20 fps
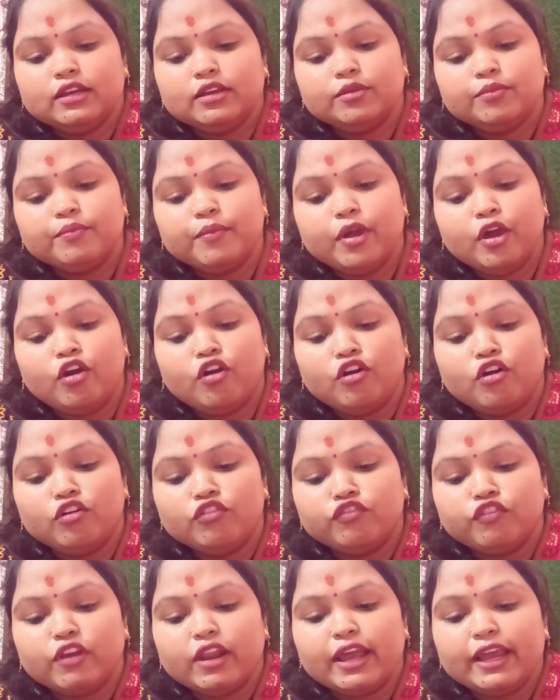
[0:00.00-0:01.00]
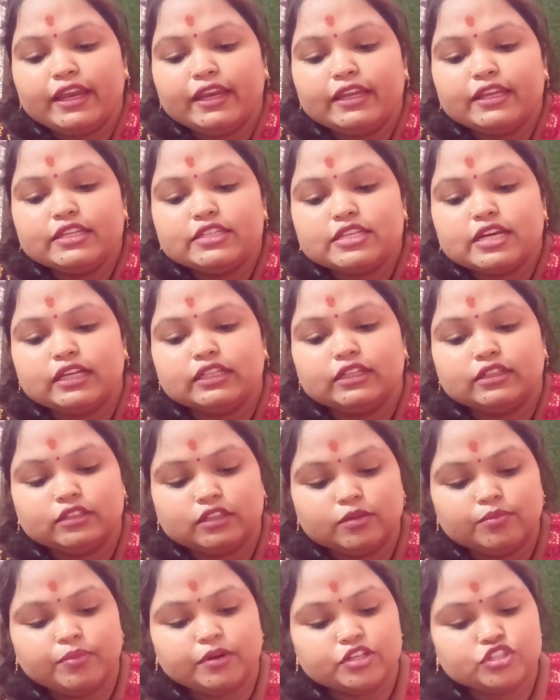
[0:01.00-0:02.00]
मैं ऑफलाइन ही
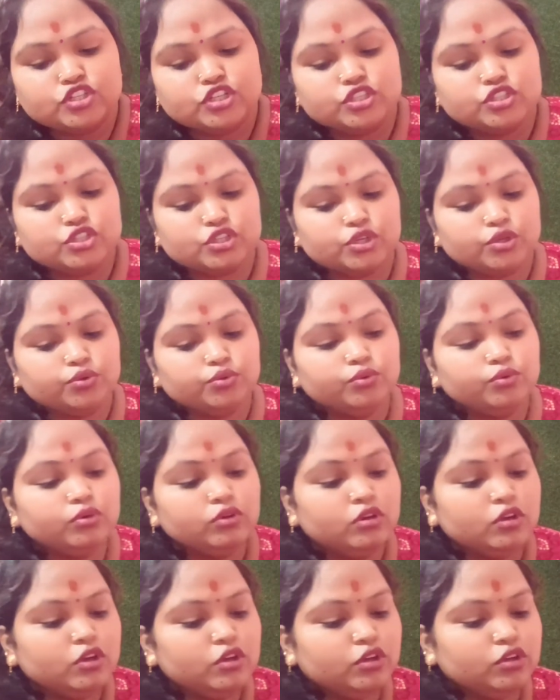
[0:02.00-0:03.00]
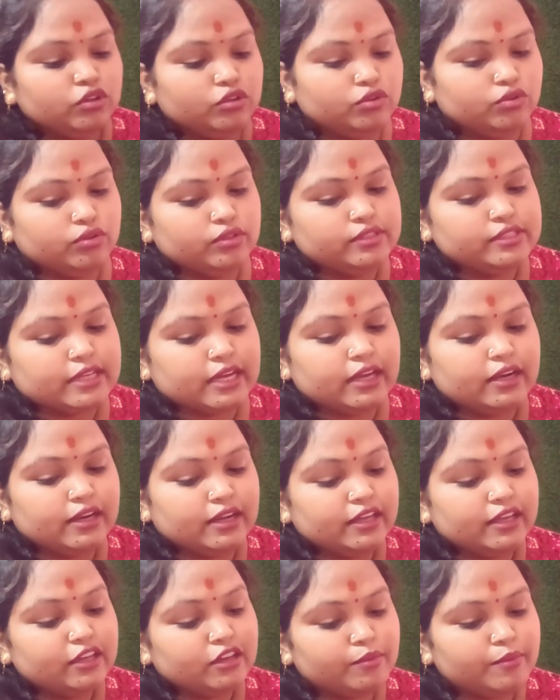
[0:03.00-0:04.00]
ज़्यादातर परचेज की हूँ तो इसका
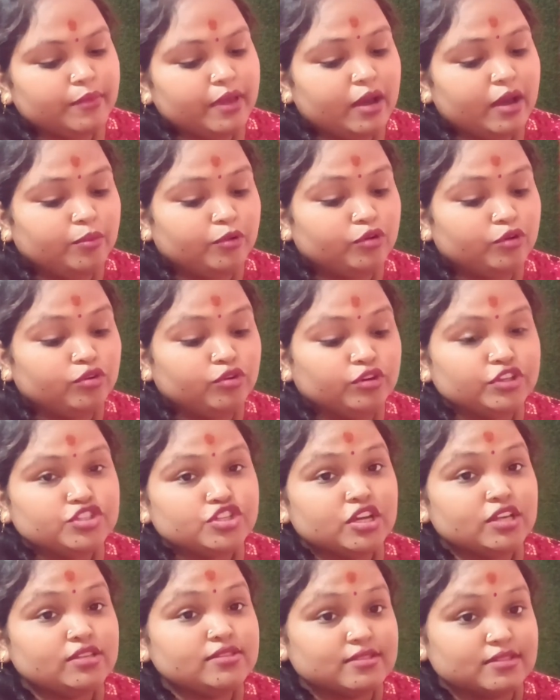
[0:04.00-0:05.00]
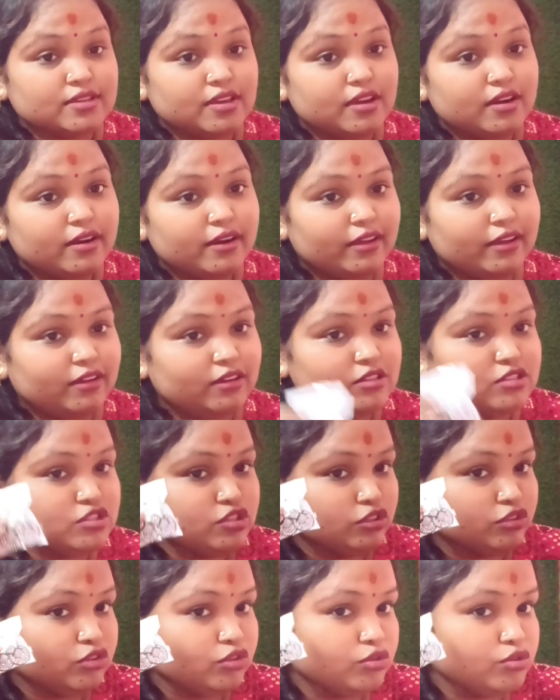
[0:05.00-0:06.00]
लिंक मैं आप लोगों के साथ शेयर नहीं कर
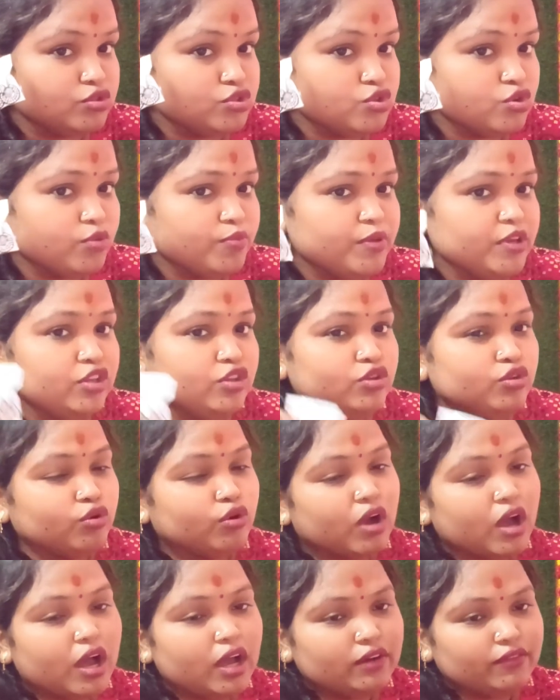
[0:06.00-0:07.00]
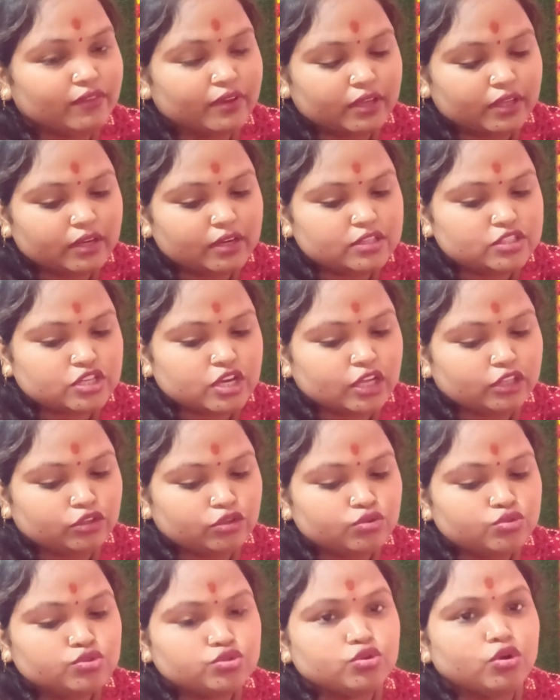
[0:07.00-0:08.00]
सकती हूँ जो भी दुकान वगैरह जाती
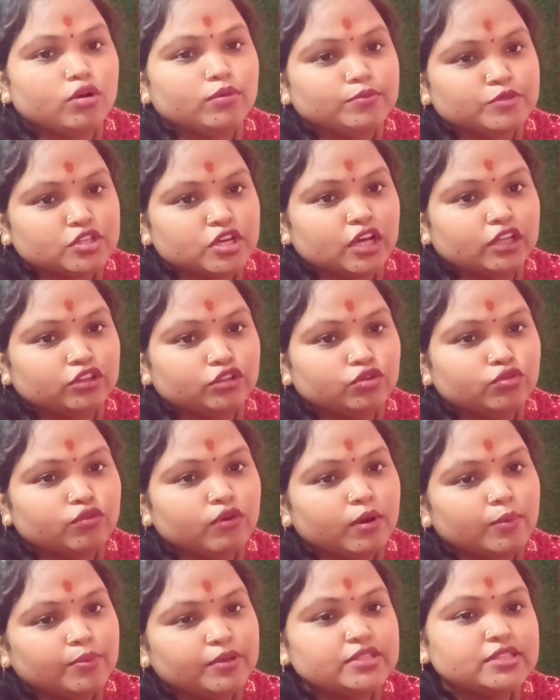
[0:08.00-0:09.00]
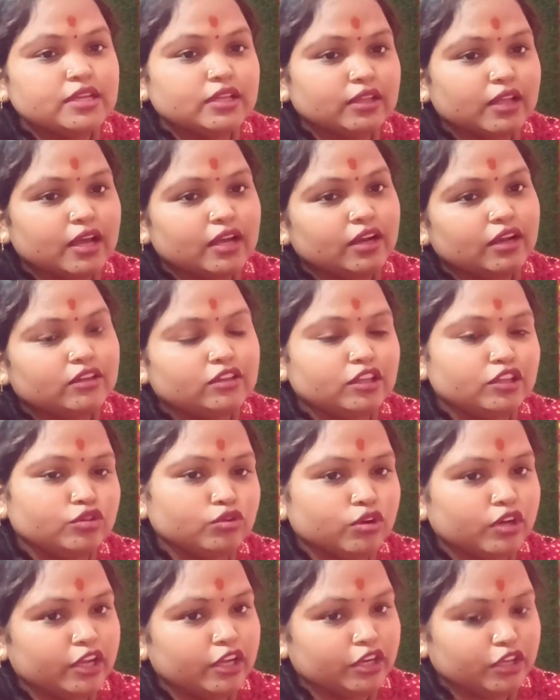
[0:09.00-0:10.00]
हूँ शॉप जाती हूँ वहाँ पसंद आ जाता है तो
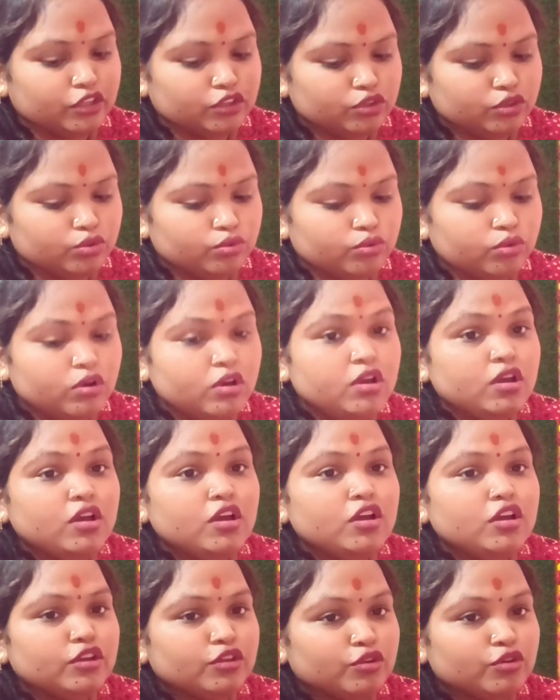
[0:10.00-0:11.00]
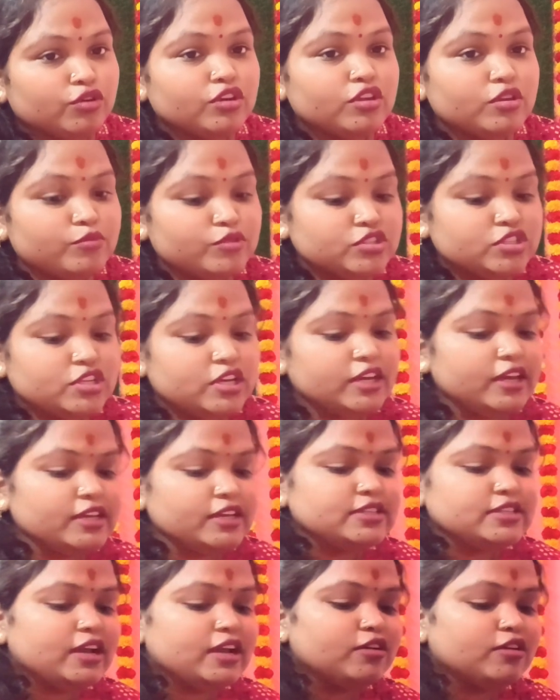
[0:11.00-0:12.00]
ले लेती हूँ क्योंकि मुझे ये
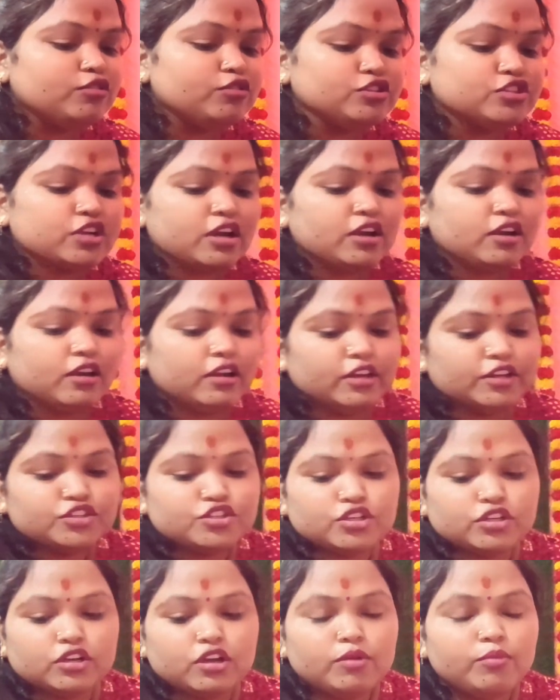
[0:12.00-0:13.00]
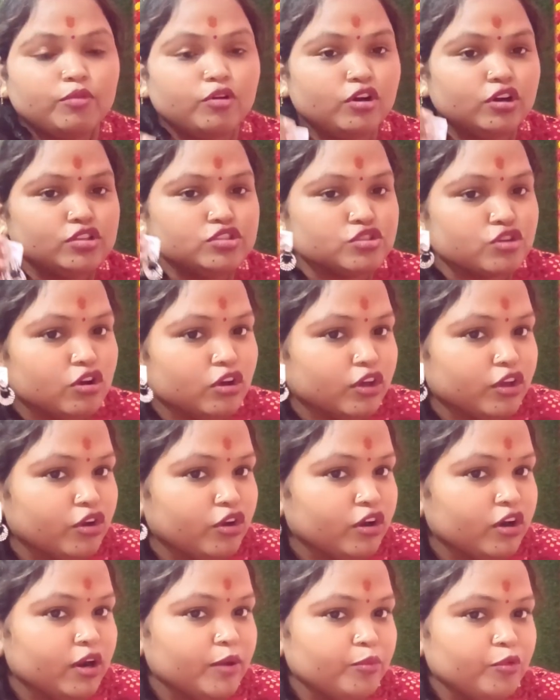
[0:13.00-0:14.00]
सारा कुछ का कलेक्शन का बहुत शौक है
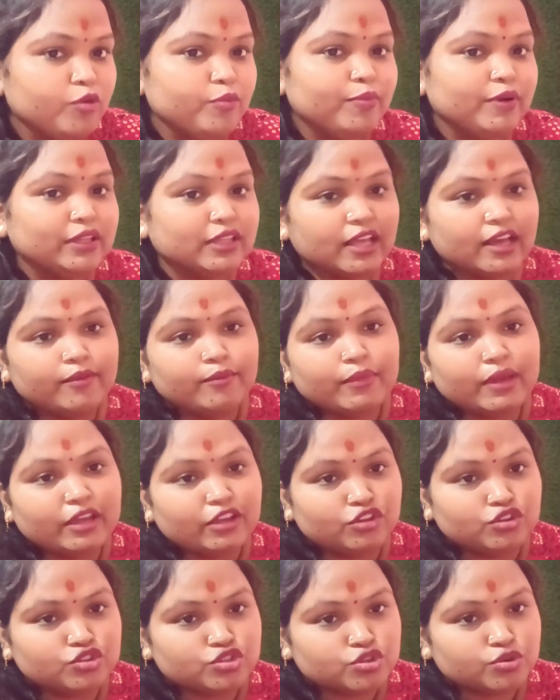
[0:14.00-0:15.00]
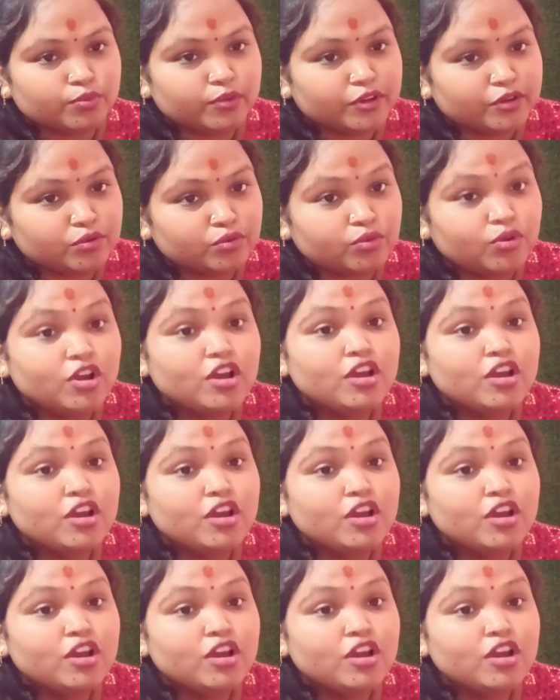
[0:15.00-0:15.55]
और आपको पता है मैं यूट्यूबर हूँ